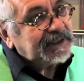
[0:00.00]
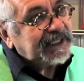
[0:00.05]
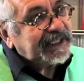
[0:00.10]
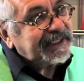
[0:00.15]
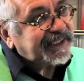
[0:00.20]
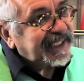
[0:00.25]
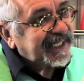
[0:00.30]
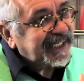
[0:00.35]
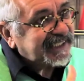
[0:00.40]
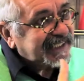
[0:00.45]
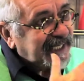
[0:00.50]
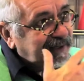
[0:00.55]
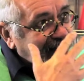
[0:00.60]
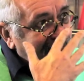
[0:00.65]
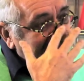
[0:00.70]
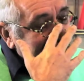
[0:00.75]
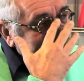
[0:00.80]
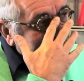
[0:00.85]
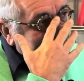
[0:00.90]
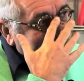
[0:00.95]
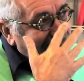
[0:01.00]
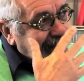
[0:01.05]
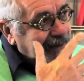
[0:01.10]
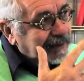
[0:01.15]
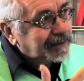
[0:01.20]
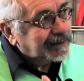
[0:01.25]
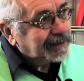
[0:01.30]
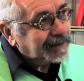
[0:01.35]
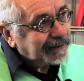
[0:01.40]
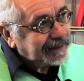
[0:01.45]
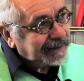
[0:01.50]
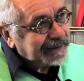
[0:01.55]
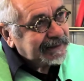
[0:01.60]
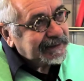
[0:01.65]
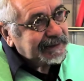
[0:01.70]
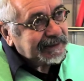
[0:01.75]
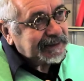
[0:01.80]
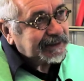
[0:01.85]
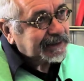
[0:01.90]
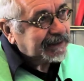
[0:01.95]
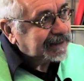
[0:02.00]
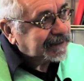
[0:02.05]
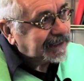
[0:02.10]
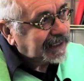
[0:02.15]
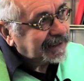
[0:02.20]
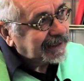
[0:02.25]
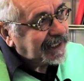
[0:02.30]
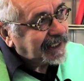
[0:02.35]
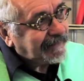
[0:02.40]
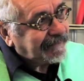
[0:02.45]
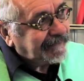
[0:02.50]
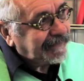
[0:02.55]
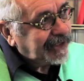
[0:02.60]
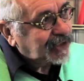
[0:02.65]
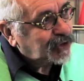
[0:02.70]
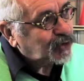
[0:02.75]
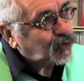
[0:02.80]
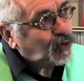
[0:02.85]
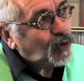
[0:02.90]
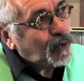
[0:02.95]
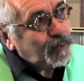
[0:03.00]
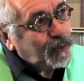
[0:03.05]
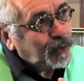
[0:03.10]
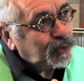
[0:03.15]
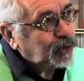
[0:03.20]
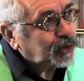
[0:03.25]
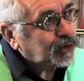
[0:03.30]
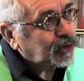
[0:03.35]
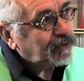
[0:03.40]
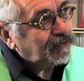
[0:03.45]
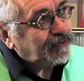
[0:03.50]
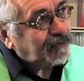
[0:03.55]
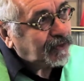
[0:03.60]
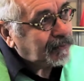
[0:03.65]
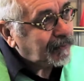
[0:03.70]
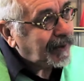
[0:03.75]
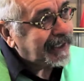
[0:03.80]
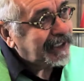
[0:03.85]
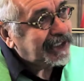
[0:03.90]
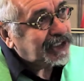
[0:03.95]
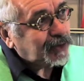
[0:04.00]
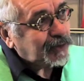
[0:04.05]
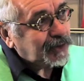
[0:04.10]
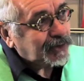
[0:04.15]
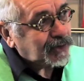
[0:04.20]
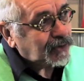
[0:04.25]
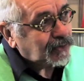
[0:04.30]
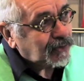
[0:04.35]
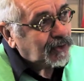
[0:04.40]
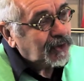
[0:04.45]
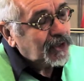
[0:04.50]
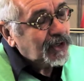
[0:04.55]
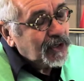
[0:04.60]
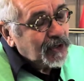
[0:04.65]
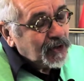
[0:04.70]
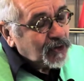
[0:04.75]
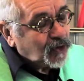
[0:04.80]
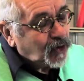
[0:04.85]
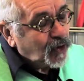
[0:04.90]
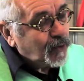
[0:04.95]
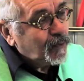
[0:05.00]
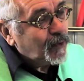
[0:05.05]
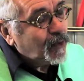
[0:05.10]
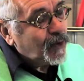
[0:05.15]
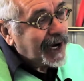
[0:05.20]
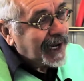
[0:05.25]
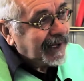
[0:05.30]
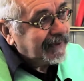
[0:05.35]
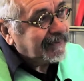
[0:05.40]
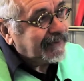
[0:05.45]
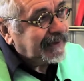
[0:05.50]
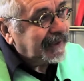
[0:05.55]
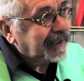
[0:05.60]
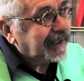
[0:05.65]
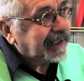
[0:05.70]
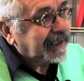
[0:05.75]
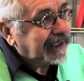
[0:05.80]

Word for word: le interesaba ver eh, esas narraciones, cómo nos conforman y sobre todo cómo hacen